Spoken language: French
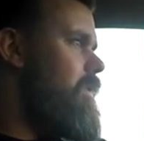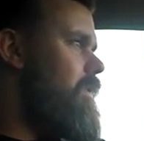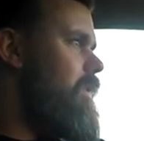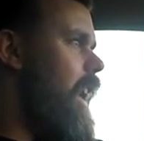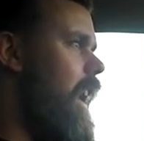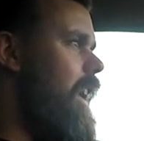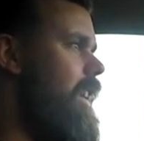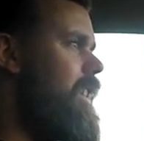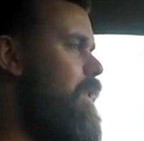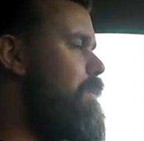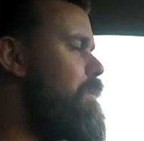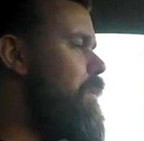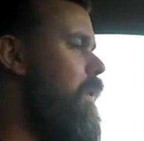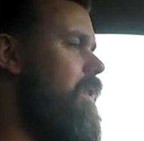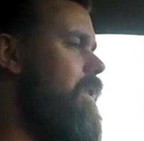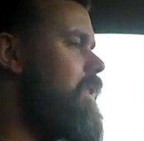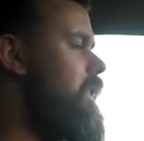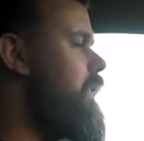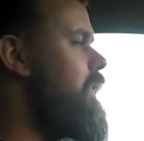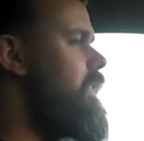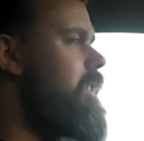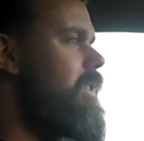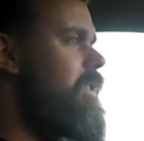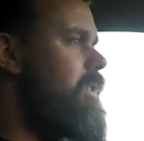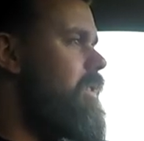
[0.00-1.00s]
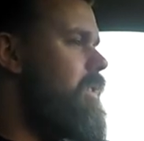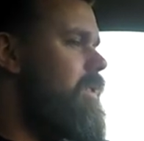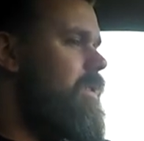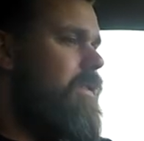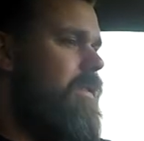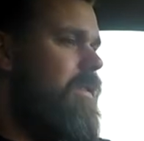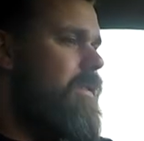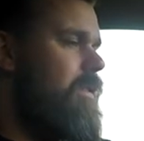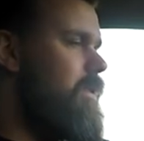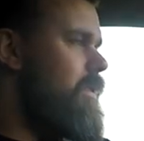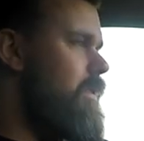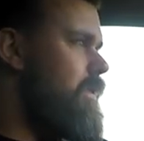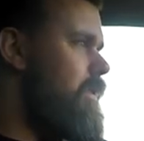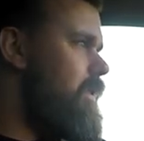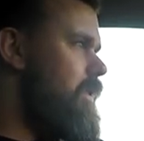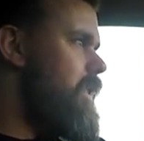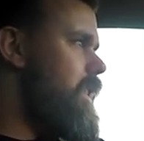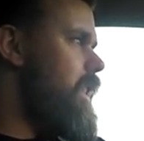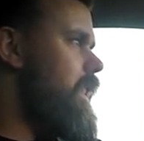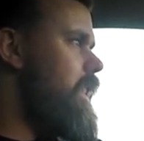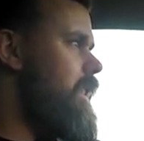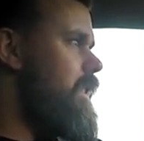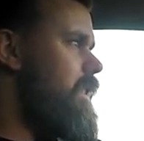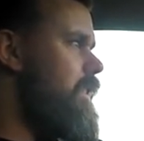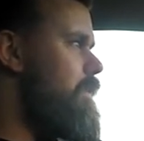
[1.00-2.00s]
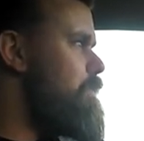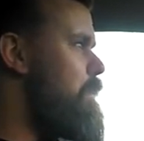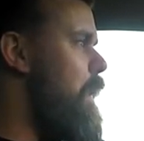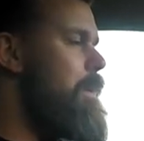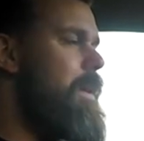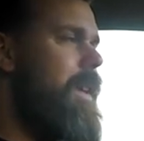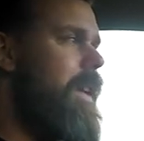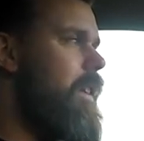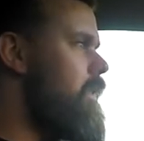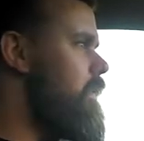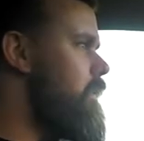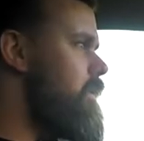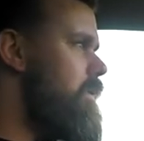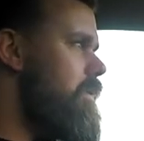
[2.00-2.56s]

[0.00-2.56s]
Arrête d'y penser. C'est pas bien.